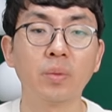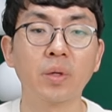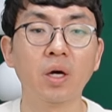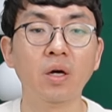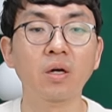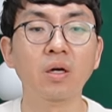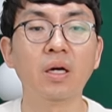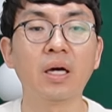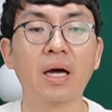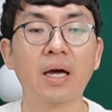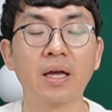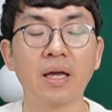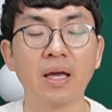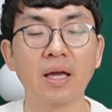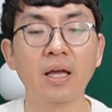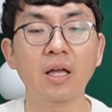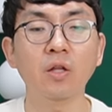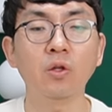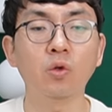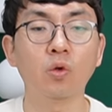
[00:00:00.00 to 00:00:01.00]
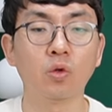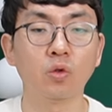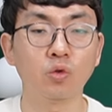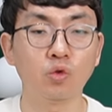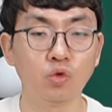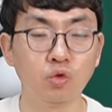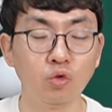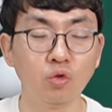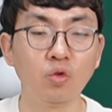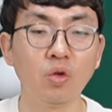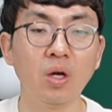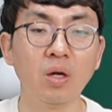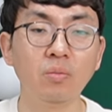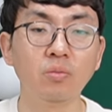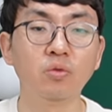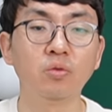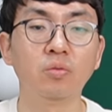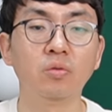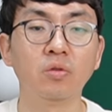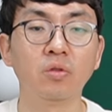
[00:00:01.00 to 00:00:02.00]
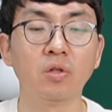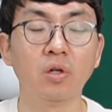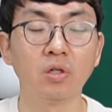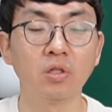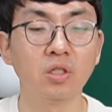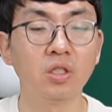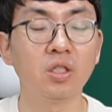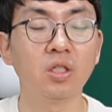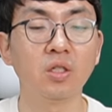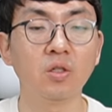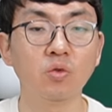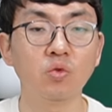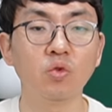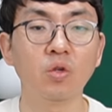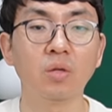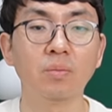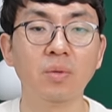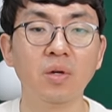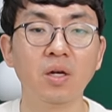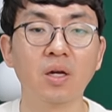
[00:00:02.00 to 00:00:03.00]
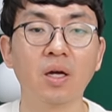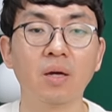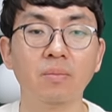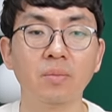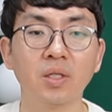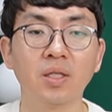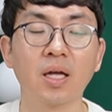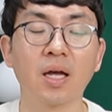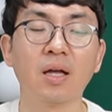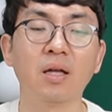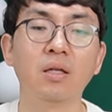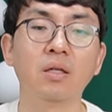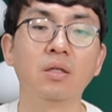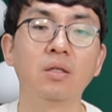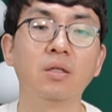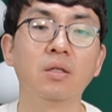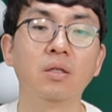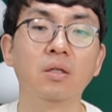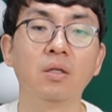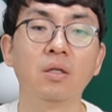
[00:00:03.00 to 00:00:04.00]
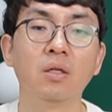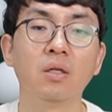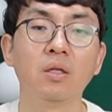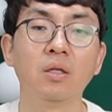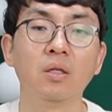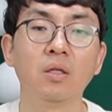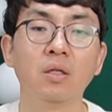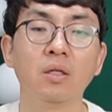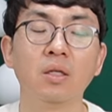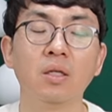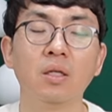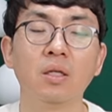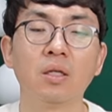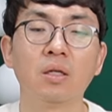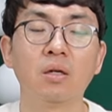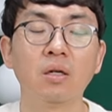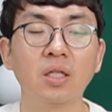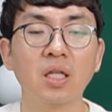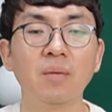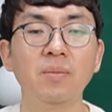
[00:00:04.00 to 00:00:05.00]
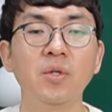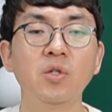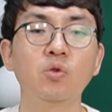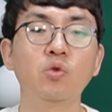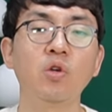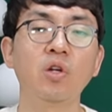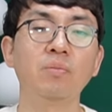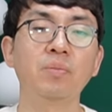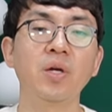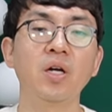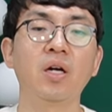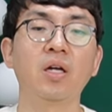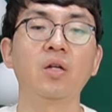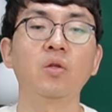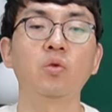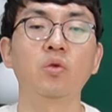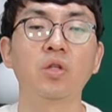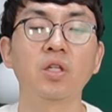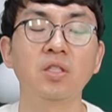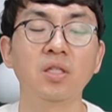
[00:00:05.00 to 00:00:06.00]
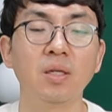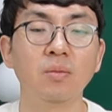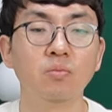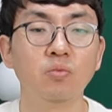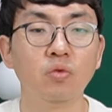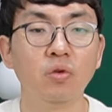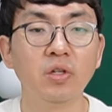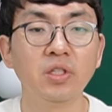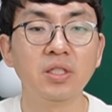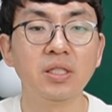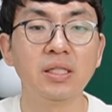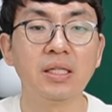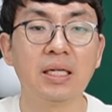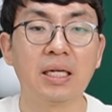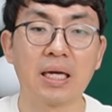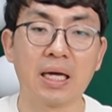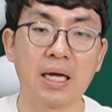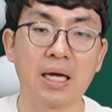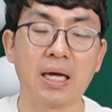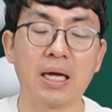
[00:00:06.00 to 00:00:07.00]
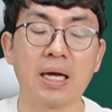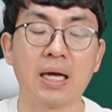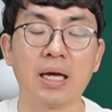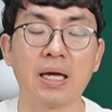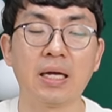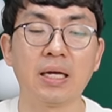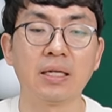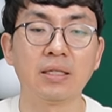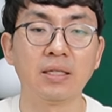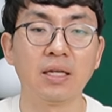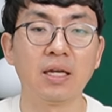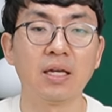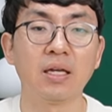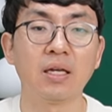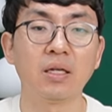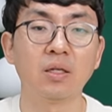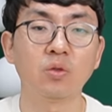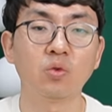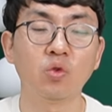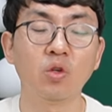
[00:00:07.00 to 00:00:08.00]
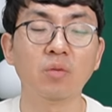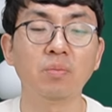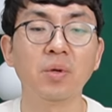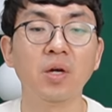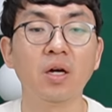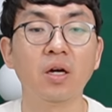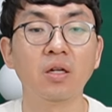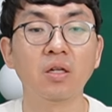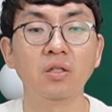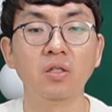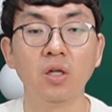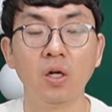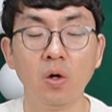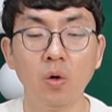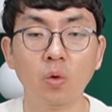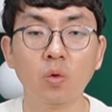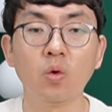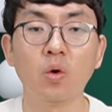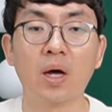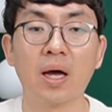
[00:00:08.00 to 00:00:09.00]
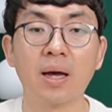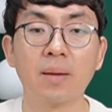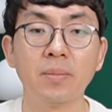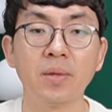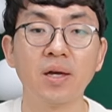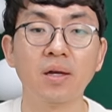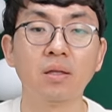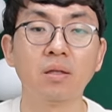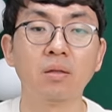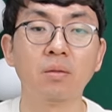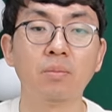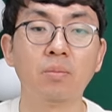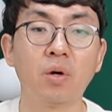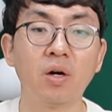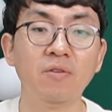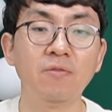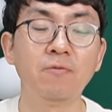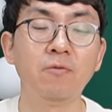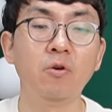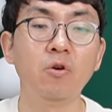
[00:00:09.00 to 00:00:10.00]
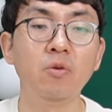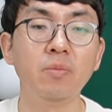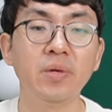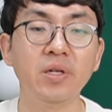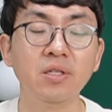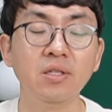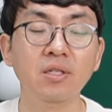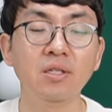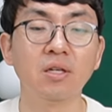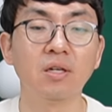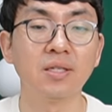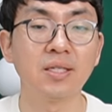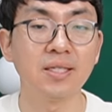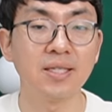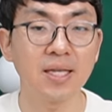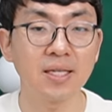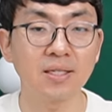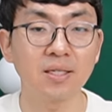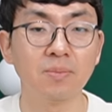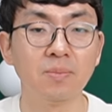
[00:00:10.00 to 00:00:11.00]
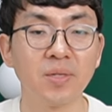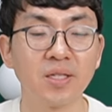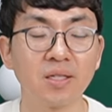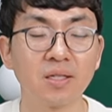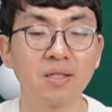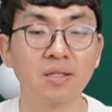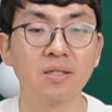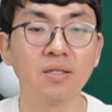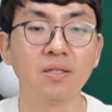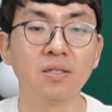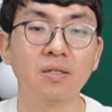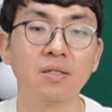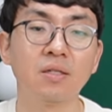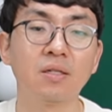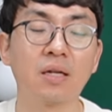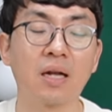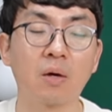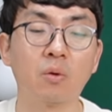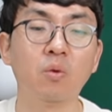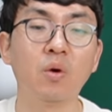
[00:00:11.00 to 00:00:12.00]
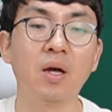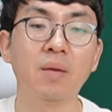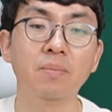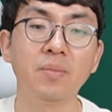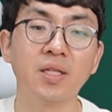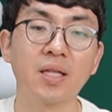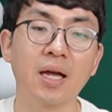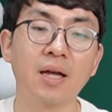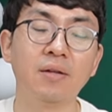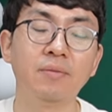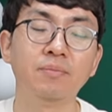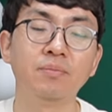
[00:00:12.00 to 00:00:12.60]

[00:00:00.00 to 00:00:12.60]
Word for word: 평가의 또 중요한 부분 역시 수행평가입니다. 그렇다면 수행평가는 도대체 무엇일까? 네, 수행평가는 영어로 하면 Performance Assessment라고 합니다.